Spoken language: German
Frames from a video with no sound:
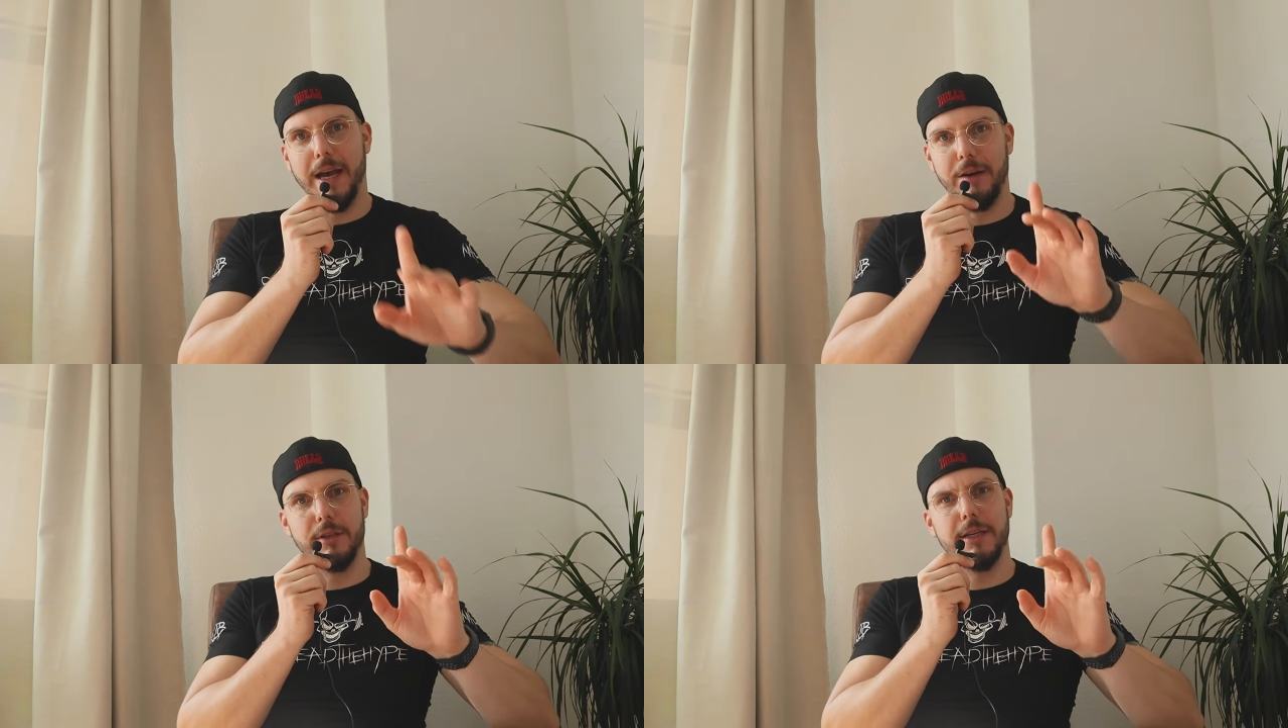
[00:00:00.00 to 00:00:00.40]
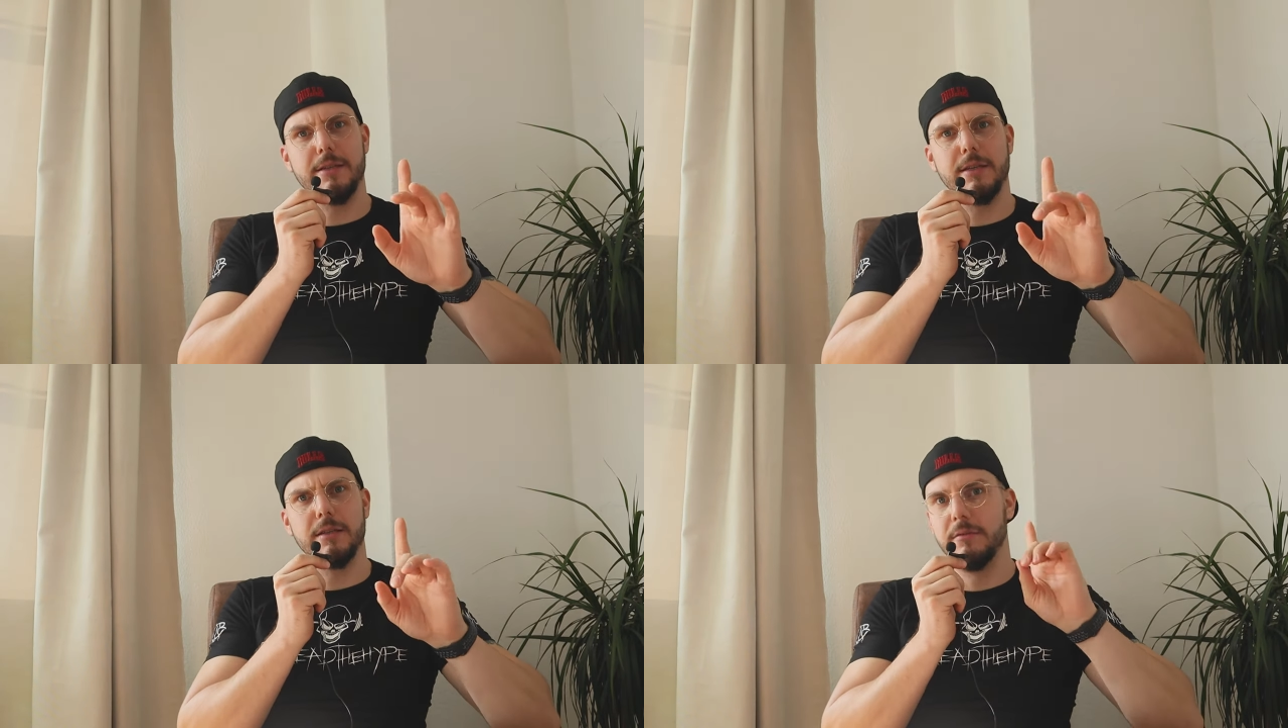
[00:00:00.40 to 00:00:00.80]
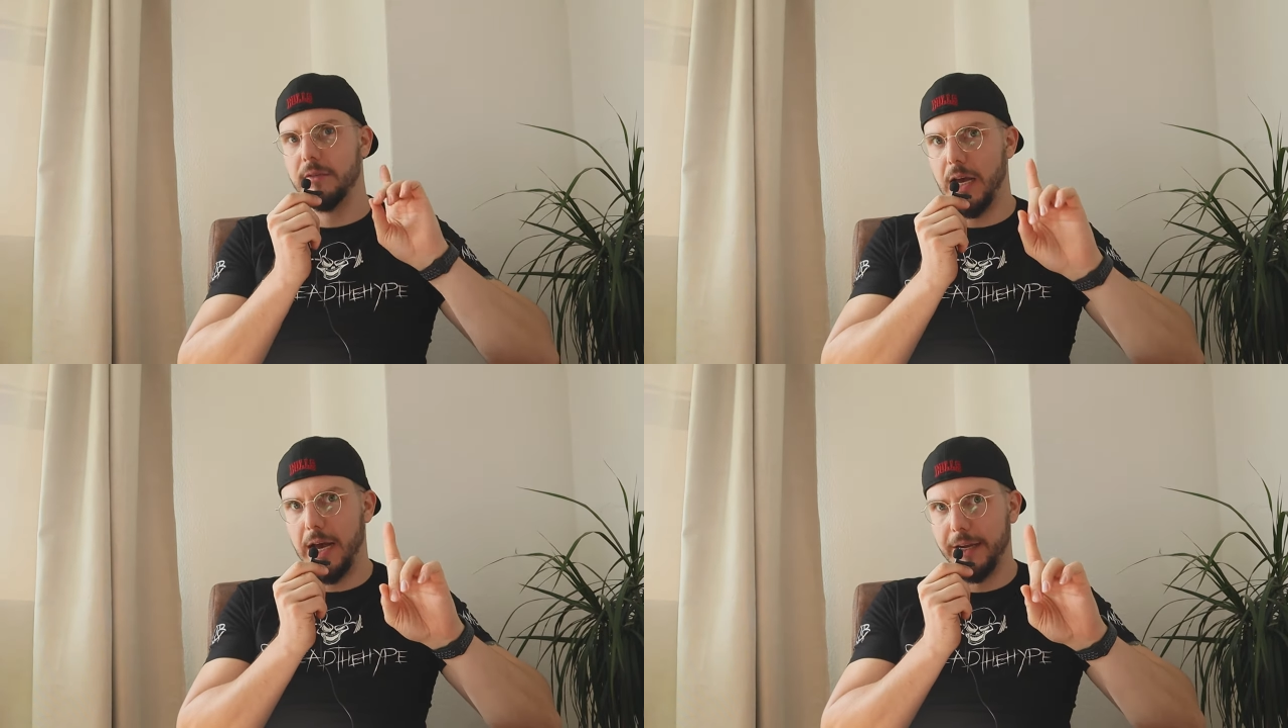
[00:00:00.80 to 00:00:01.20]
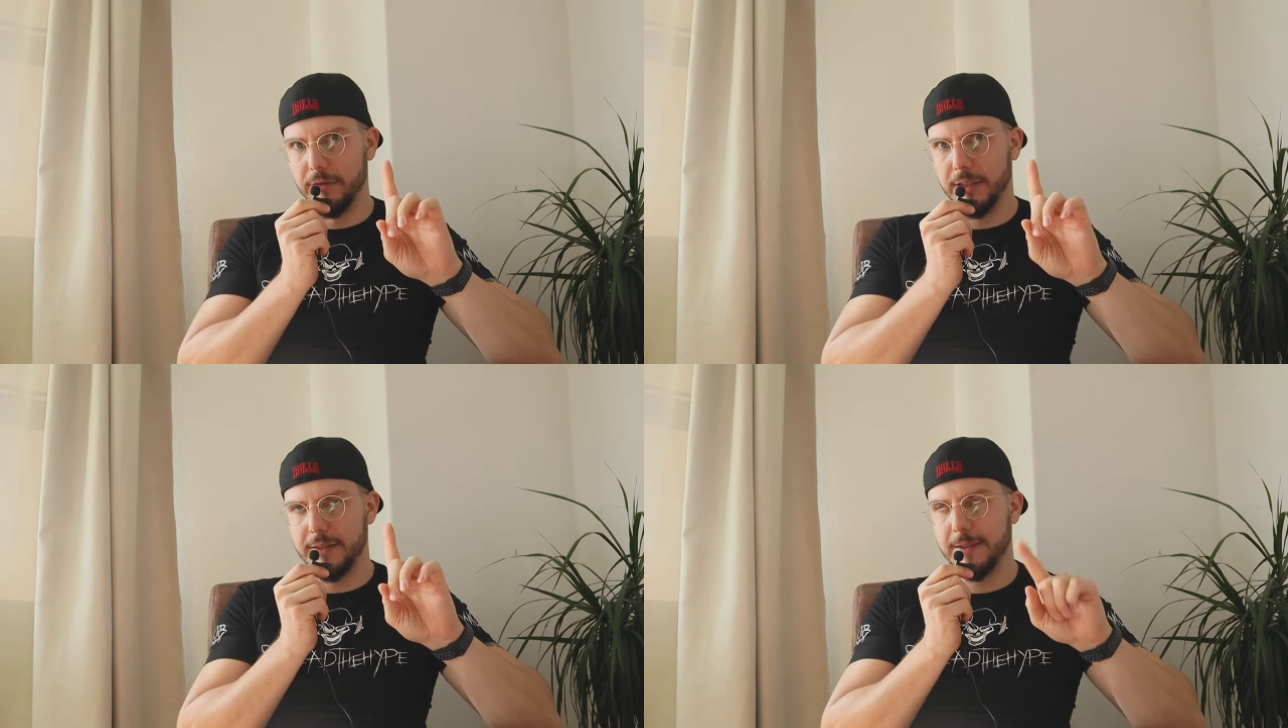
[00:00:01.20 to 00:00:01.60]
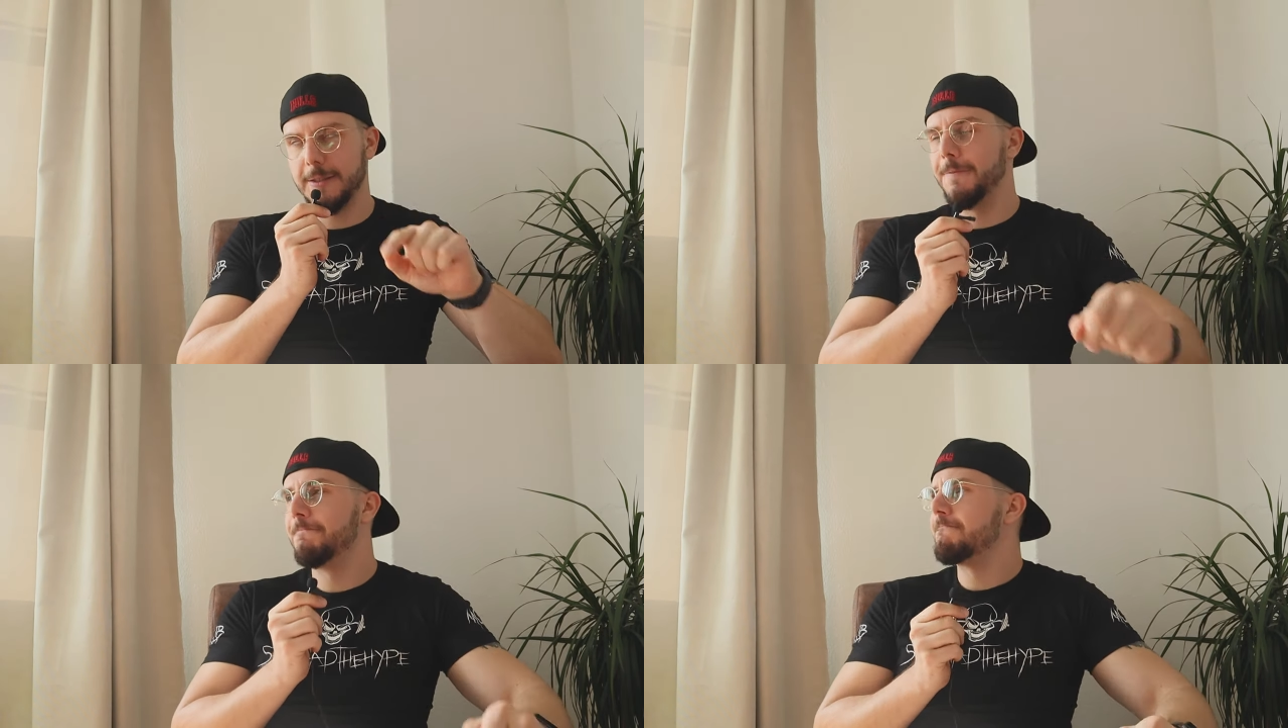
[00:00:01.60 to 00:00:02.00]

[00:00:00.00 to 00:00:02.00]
31? 31.